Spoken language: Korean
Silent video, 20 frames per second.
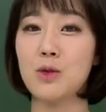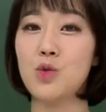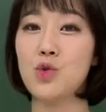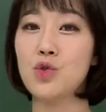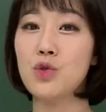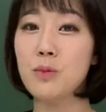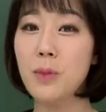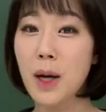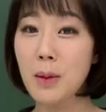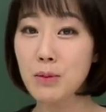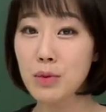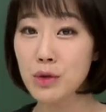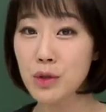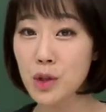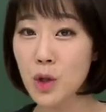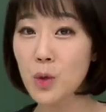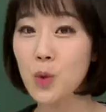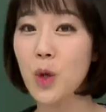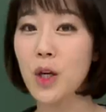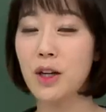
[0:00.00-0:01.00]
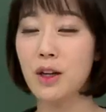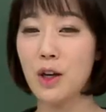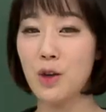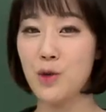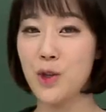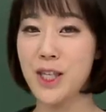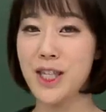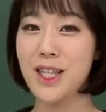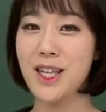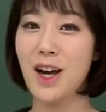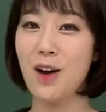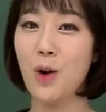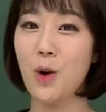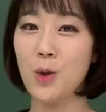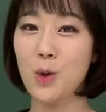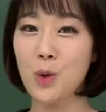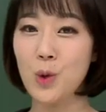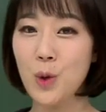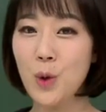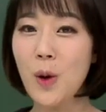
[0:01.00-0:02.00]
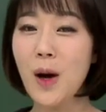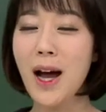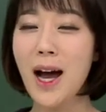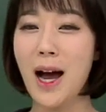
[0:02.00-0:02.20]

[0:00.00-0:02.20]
중반부 정도에 이렇게 위치한 것도